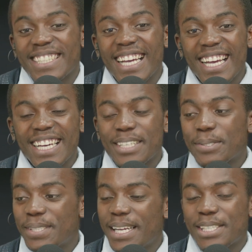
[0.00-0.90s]
que,
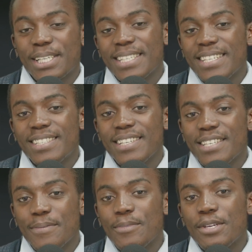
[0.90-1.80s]
gostarias que
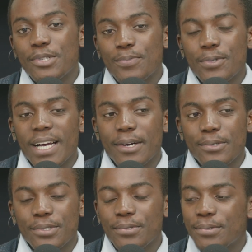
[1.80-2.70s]
existissem menos
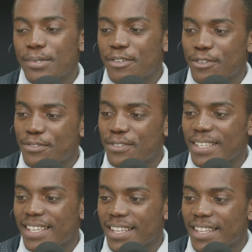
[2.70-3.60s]
buracos no Nova
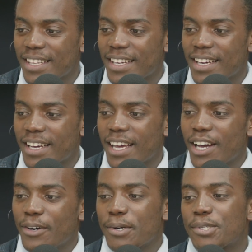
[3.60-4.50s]
Vida,
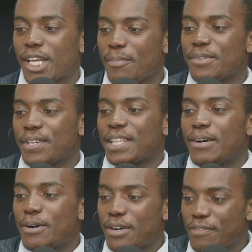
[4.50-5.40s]
sim. ou nos caminhos que
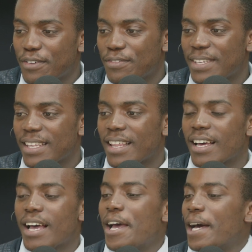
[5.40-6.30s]
dão ao Nova
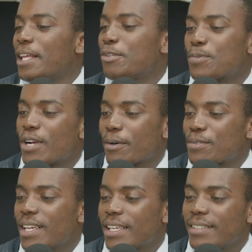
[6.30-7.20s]
Vida. Além dos
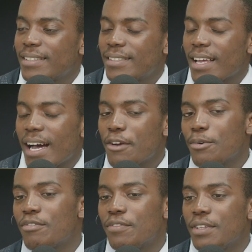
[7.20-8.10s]
buracos, o que é que há
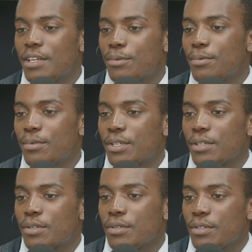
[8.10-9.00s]
no Nova Vida e tu,
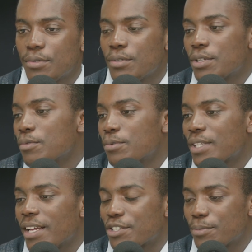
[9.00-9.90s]
que, que, que tu
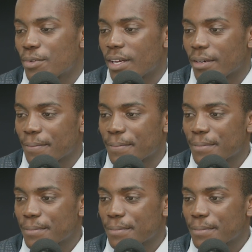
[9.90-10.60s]
gostarias de mudar?